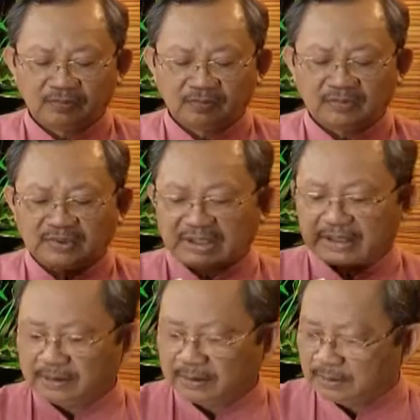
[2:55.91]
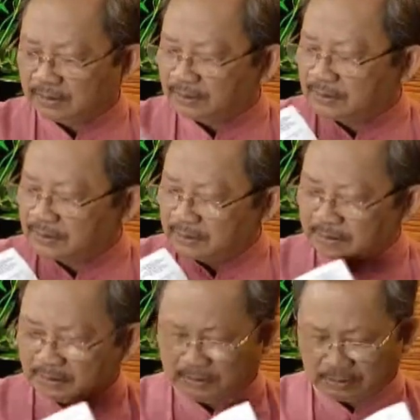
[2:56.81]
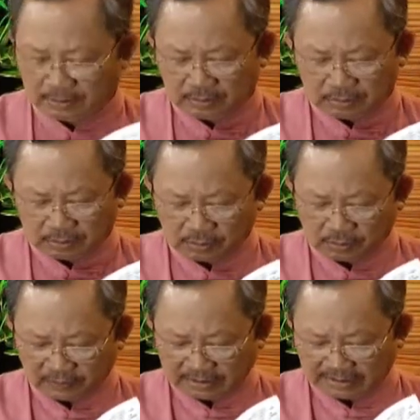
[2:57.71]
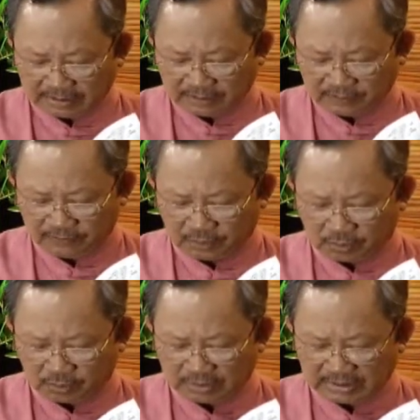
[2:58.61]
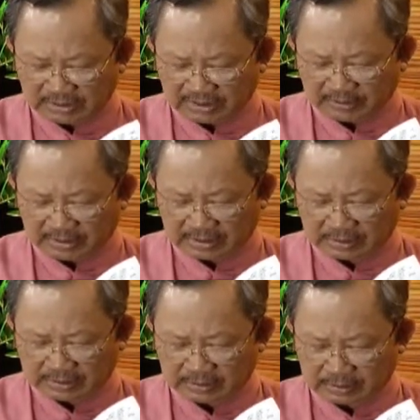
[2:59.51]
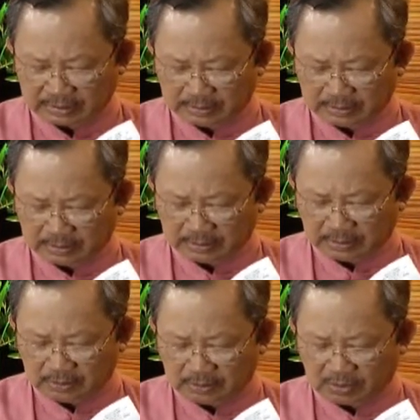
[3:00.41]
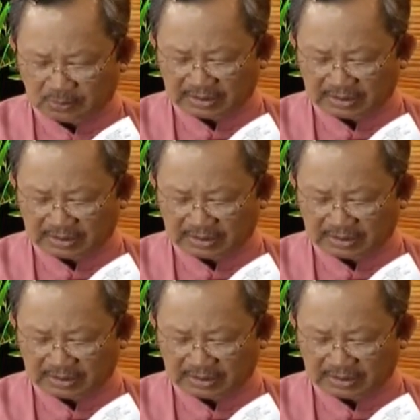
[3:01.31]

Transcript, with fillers: đây chỗ khu vực này là khu vực của ruột đây là cái miệng chung quanh nó